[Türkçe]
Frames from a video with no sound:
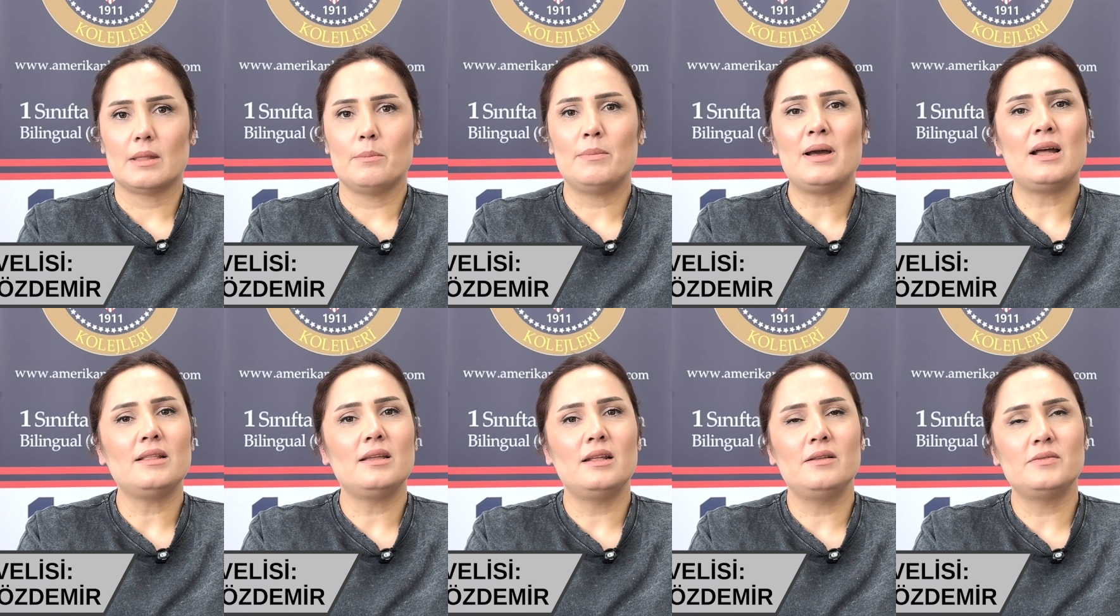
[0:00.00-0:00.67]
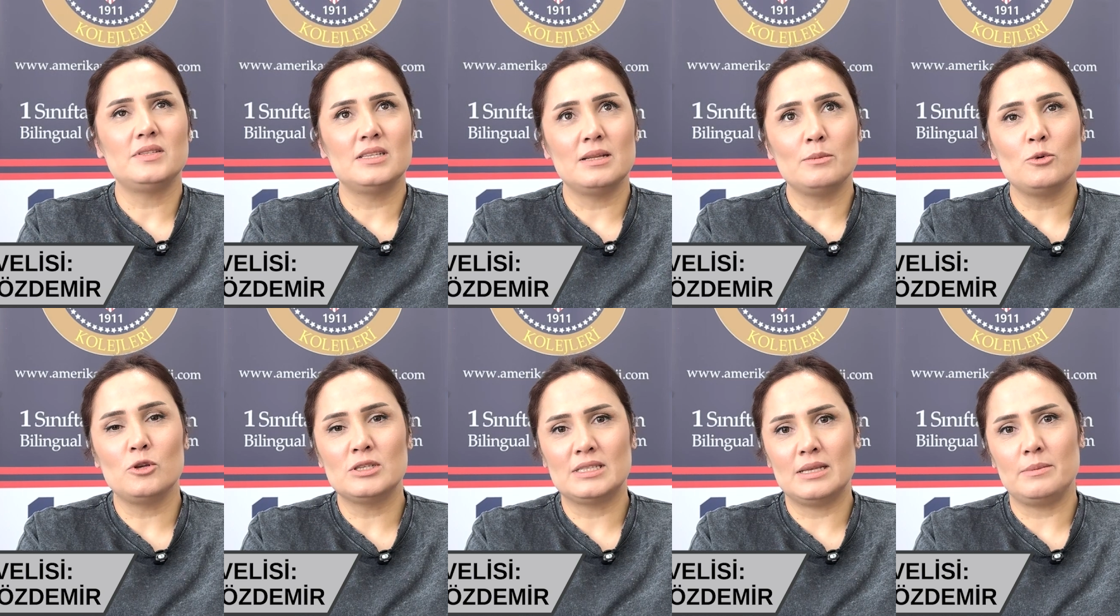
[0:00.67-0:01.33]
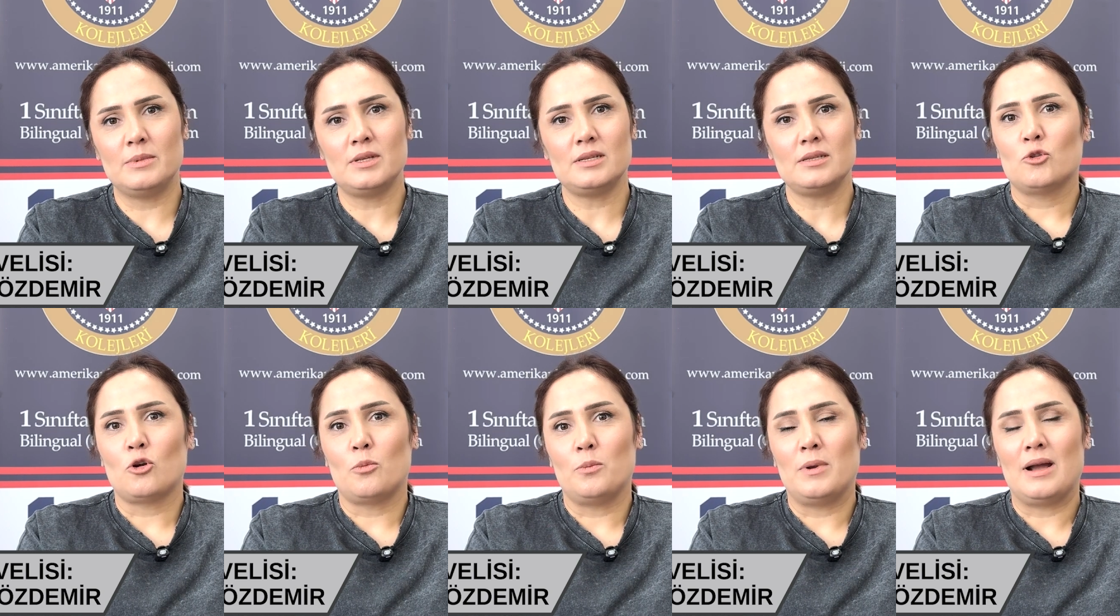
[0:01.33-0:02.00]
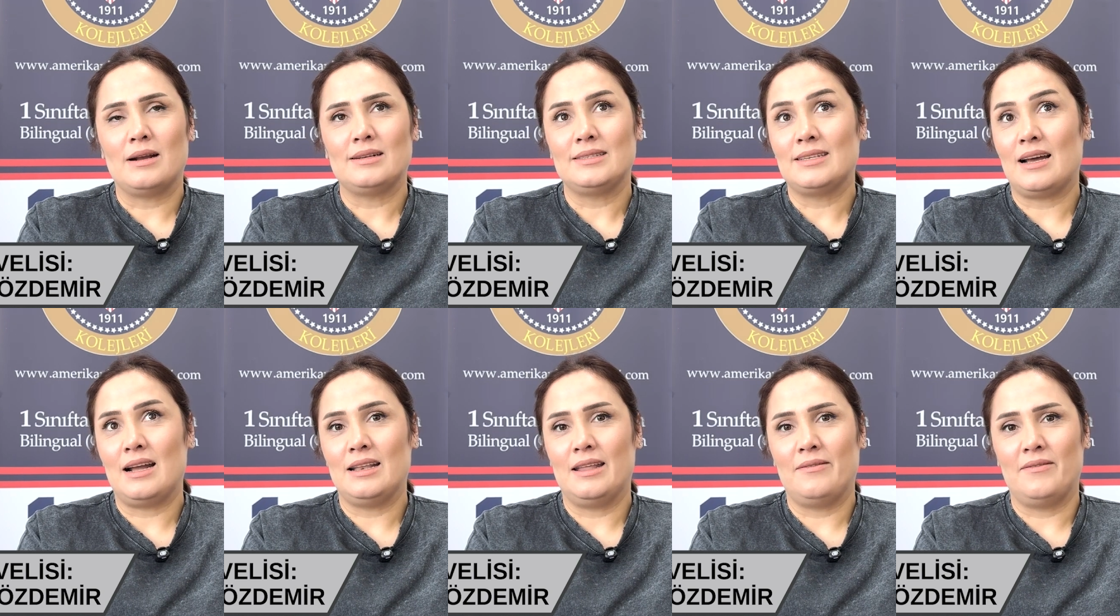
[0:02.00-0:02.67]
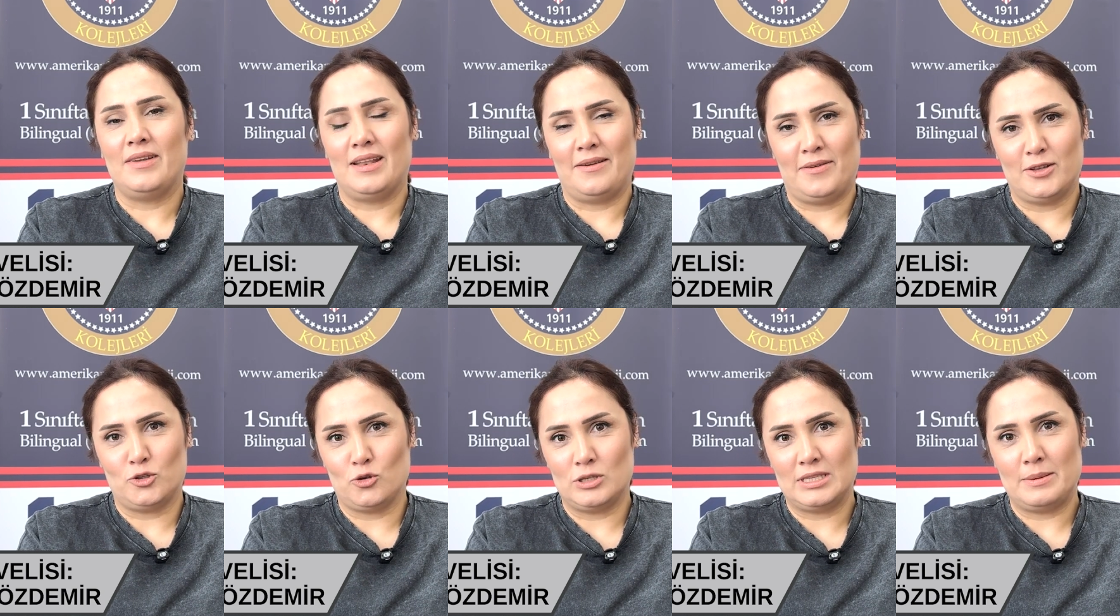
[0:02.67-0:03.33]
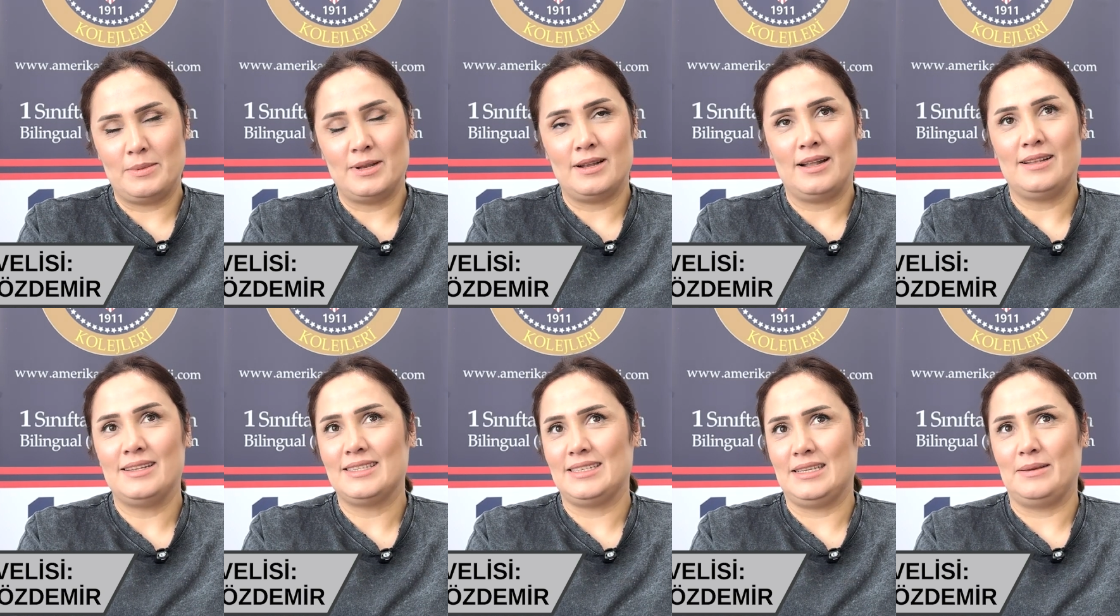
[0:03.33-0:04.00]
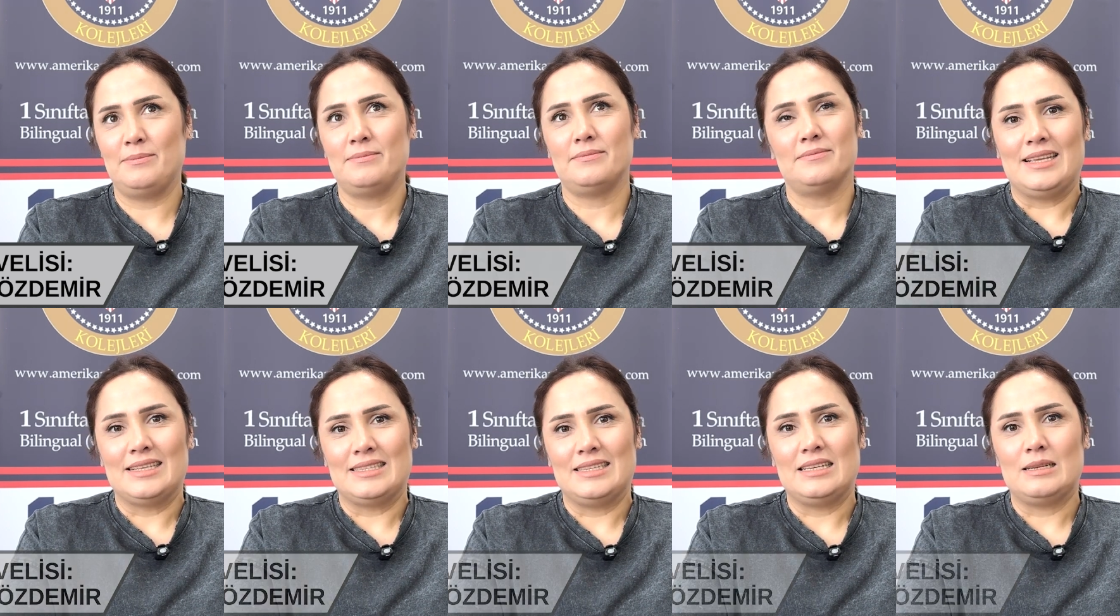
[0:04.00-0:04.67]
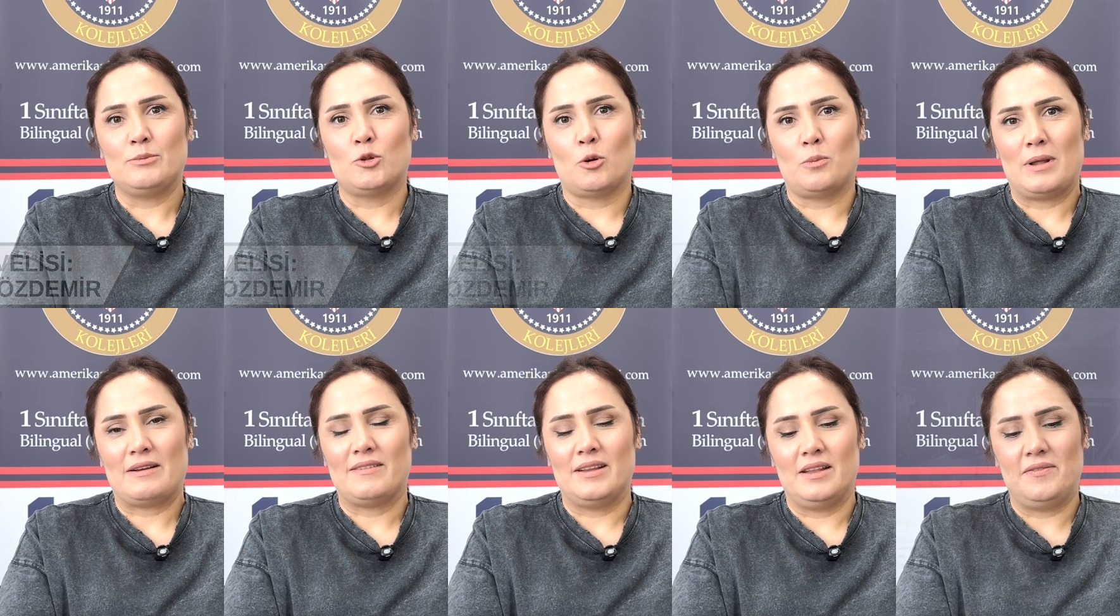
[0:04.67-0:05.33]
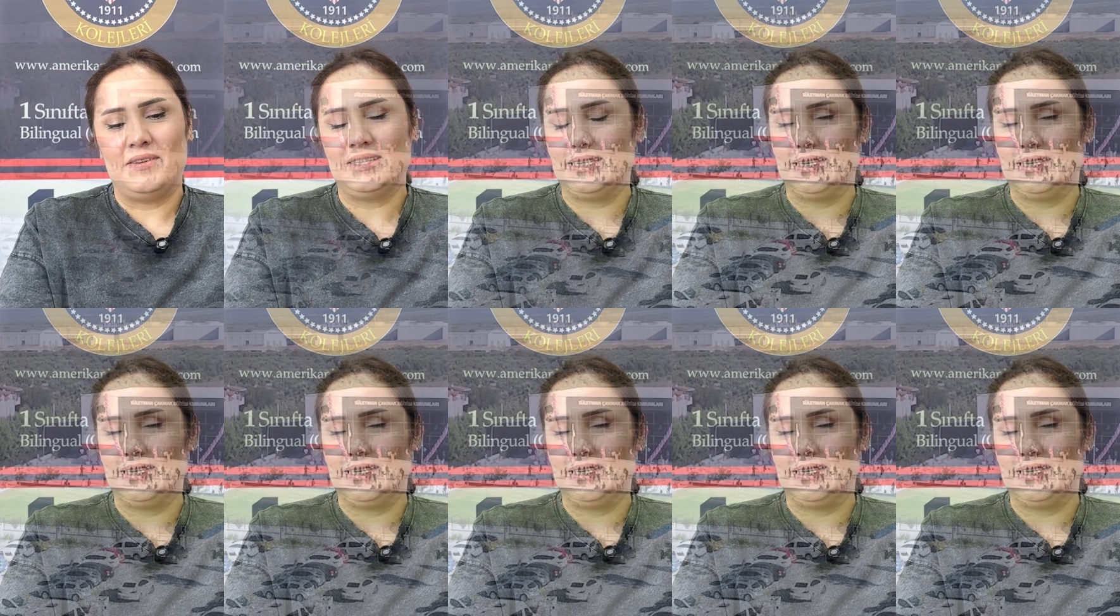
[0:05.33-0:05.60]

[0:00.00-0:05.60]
Ben Elif Sinem Özdemir, Toprak, Tanem ve Nefes Özdemir annesiyim. İkizlerim Toprak ve Nefes